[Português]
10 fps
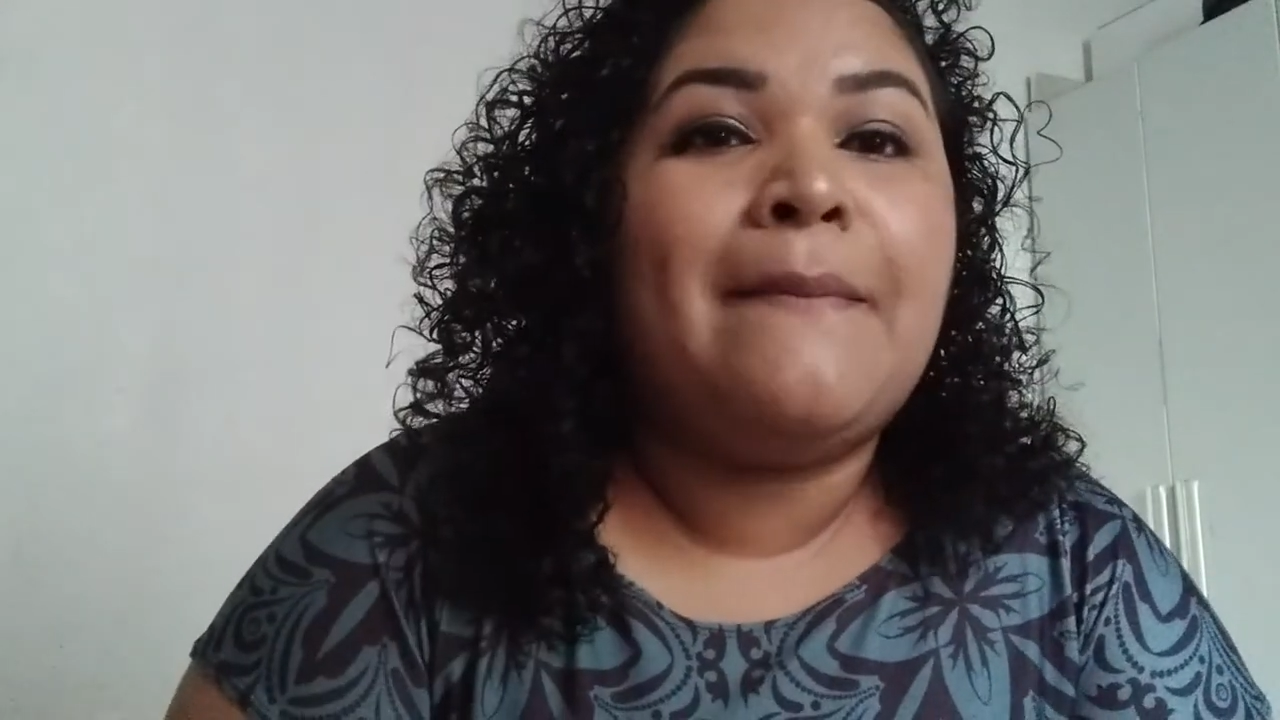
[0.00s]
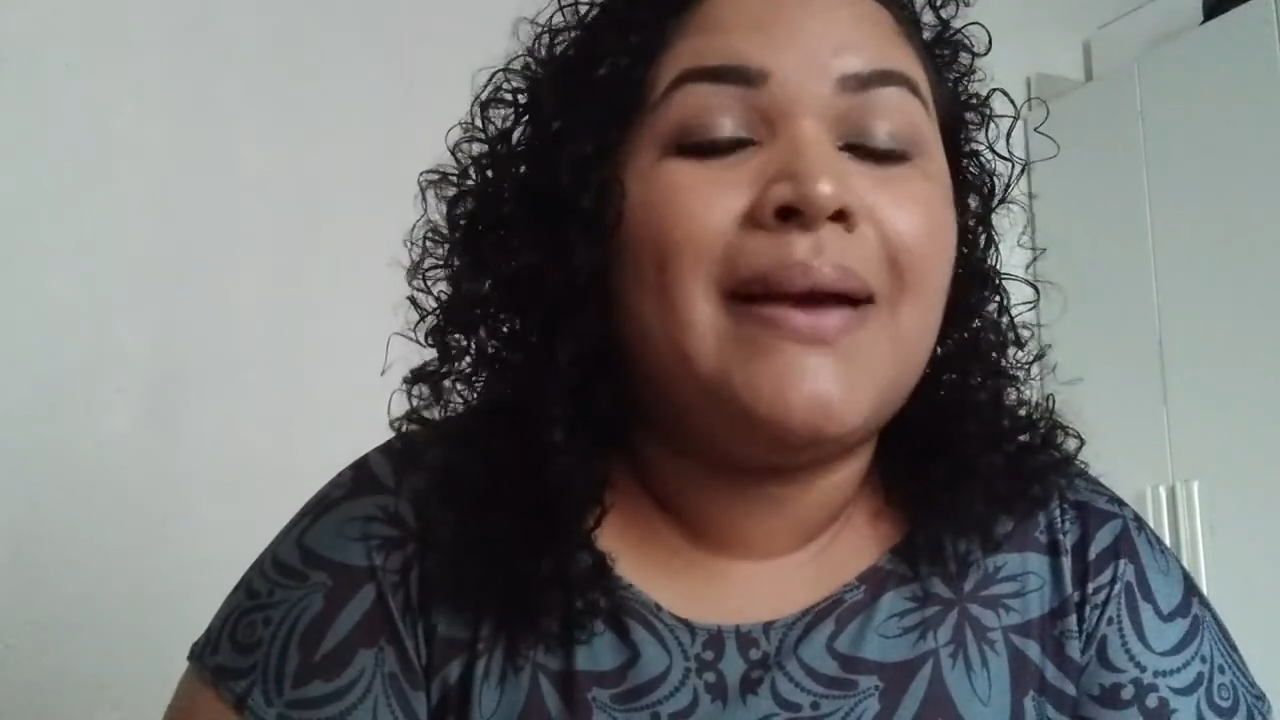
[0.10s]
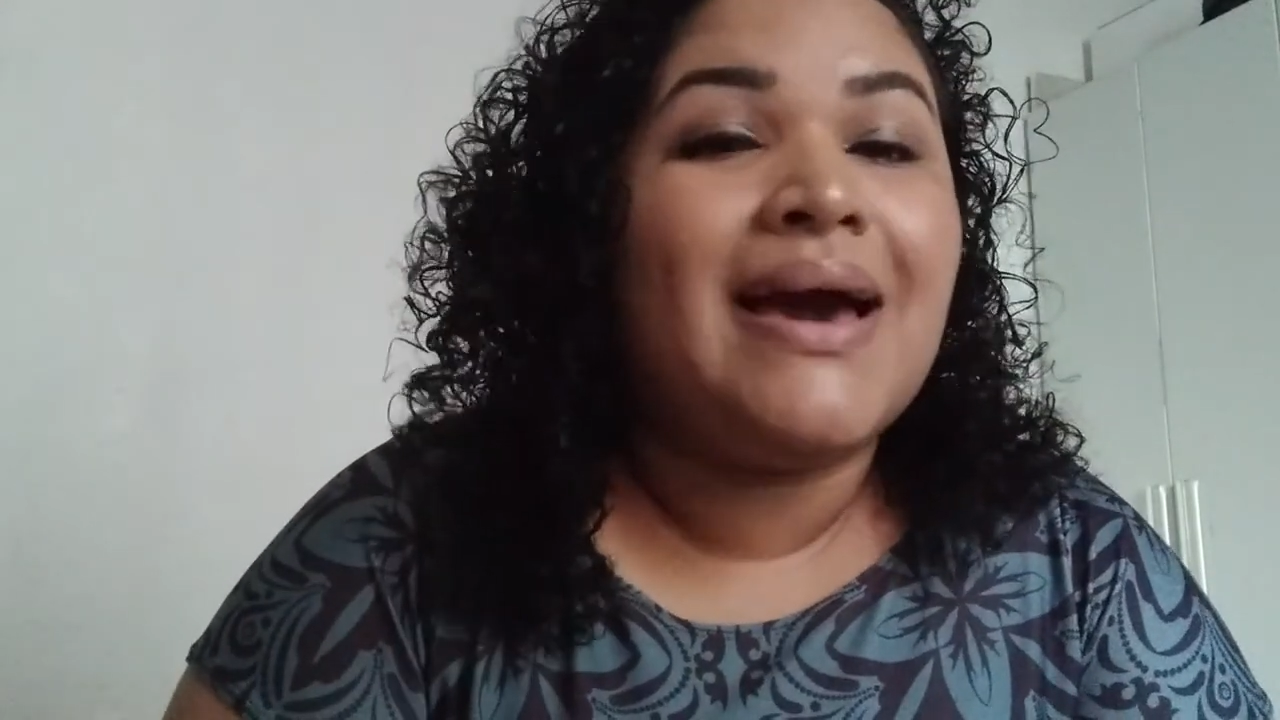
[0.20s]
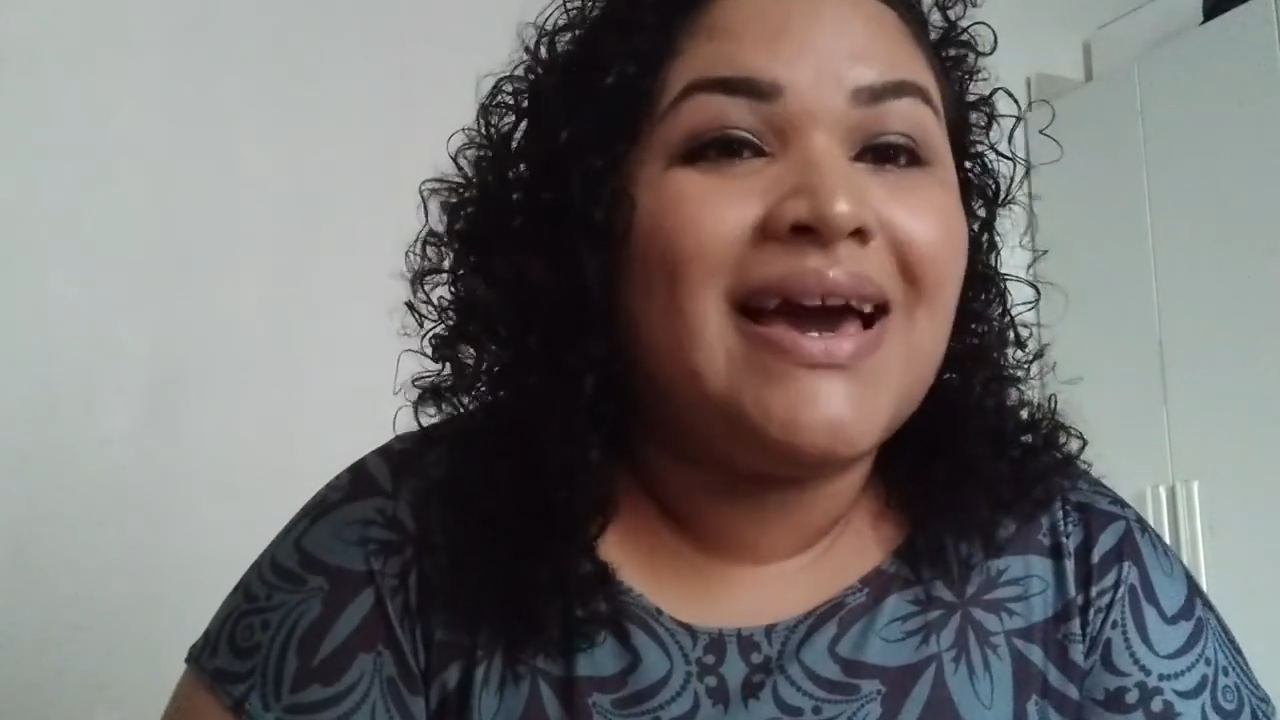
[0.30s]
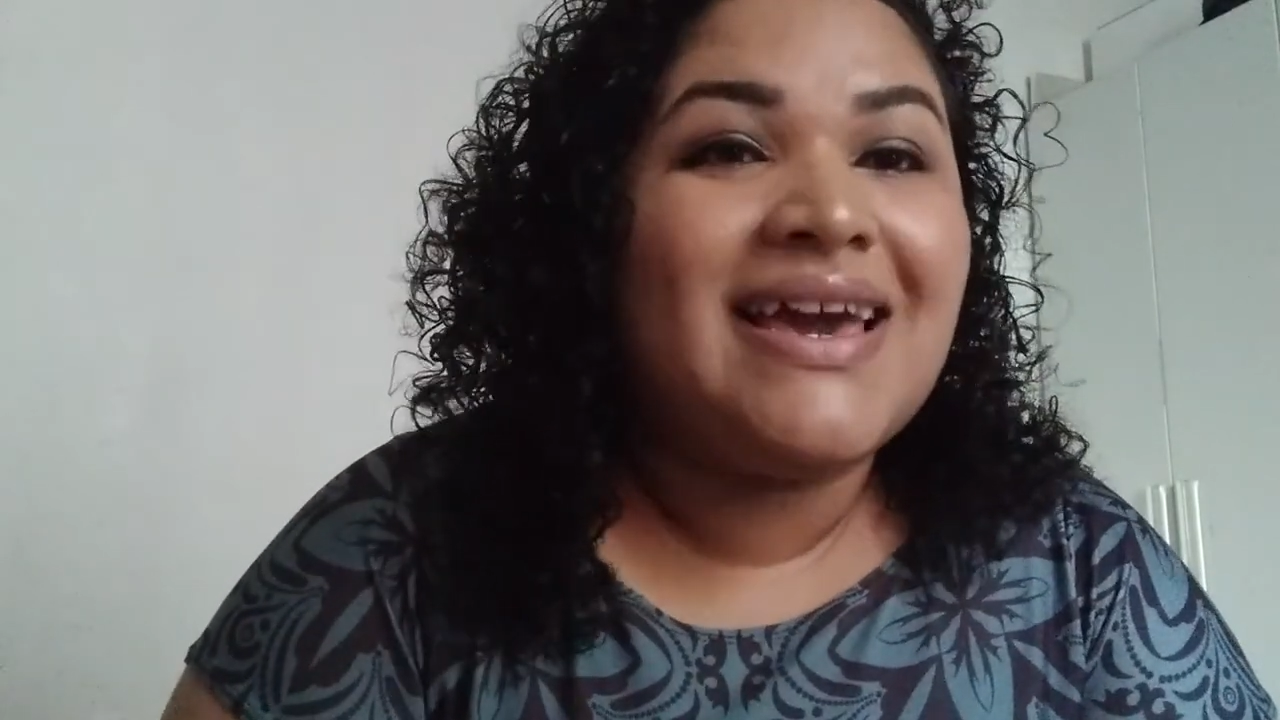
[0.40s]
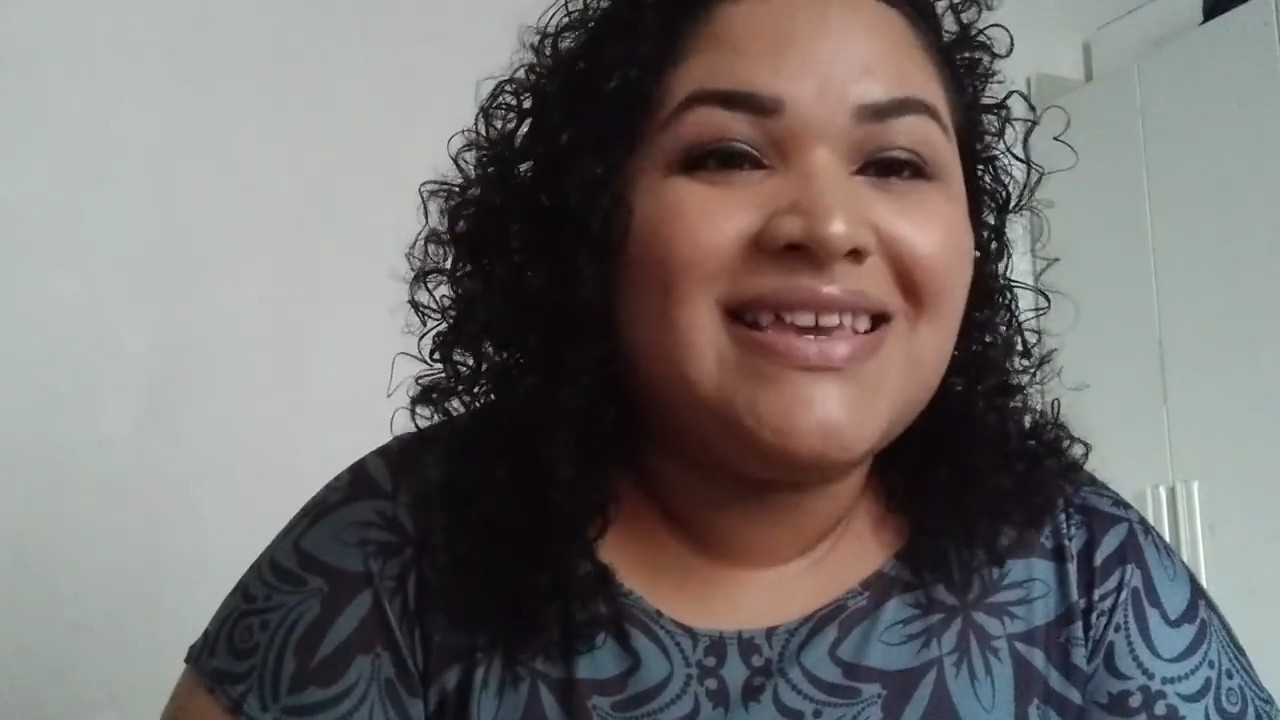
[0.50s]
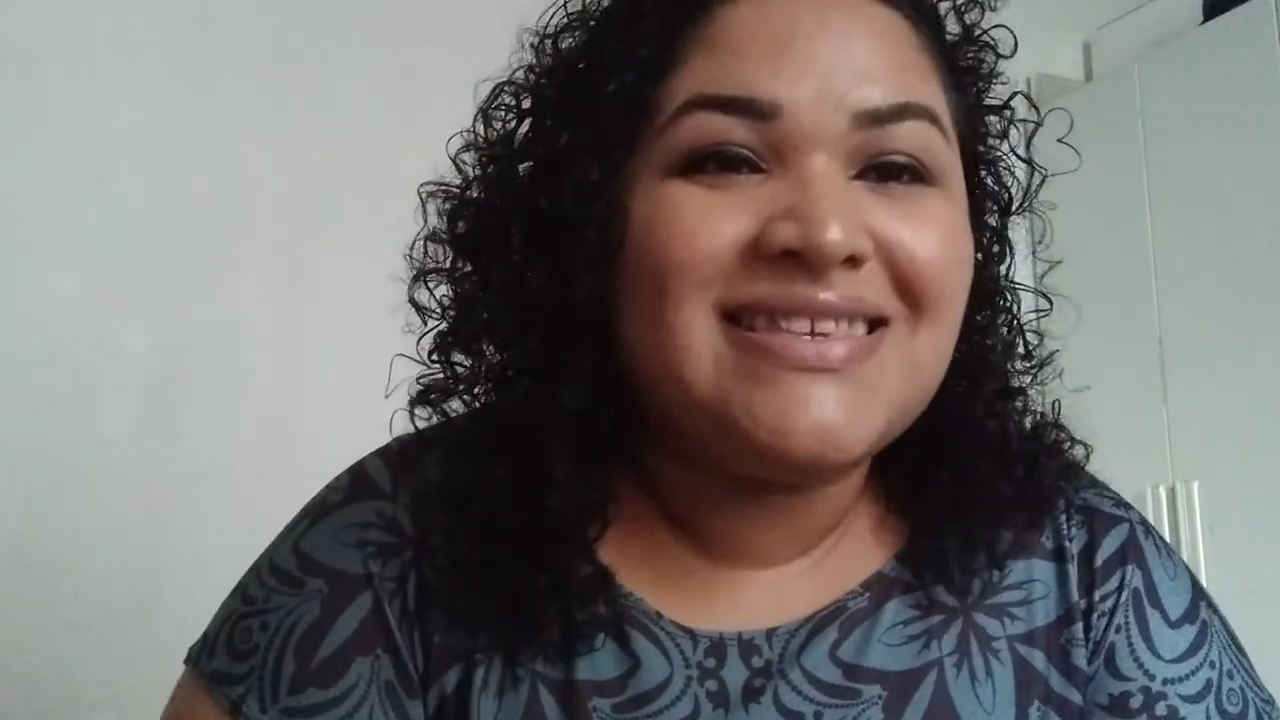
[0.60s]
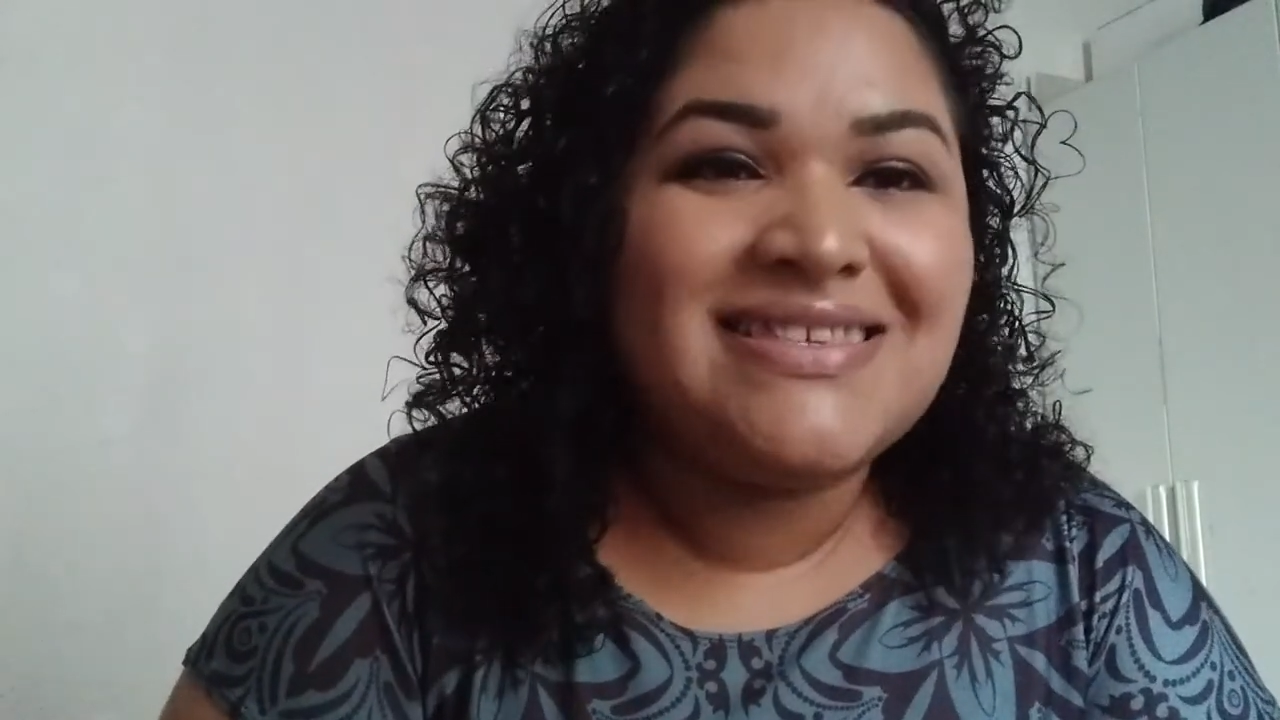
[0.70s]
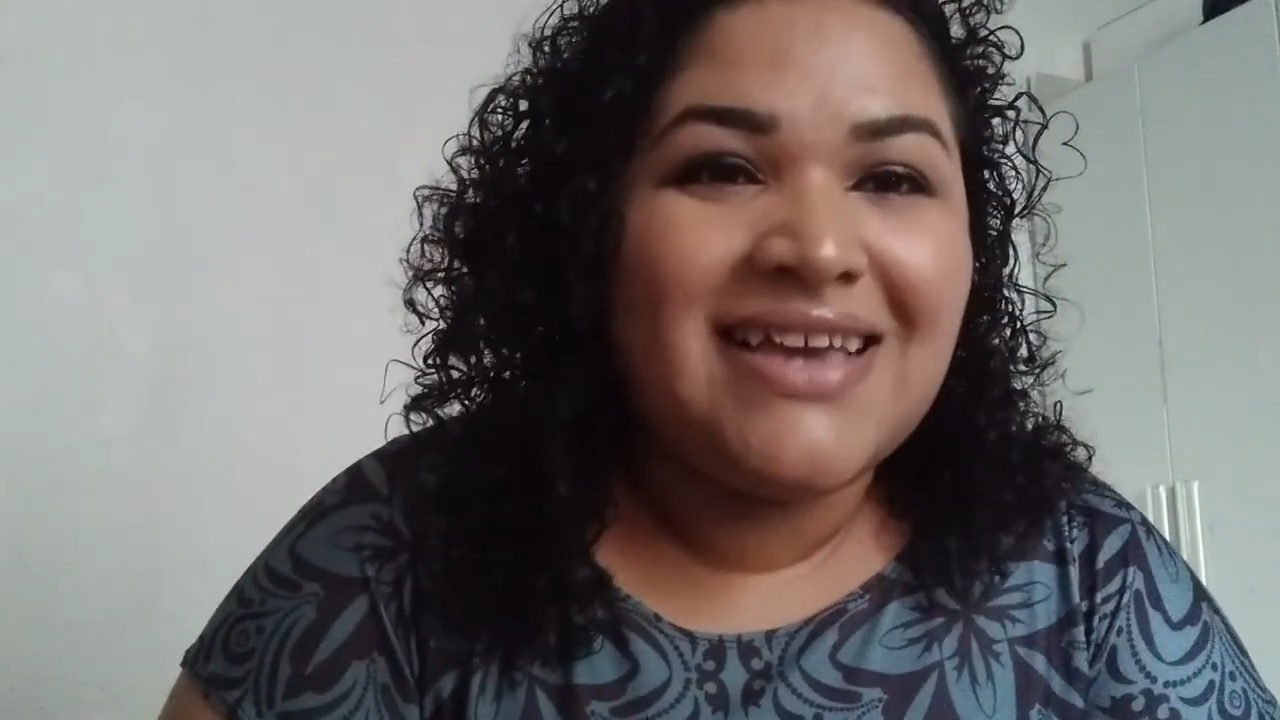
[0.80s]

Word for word: Mas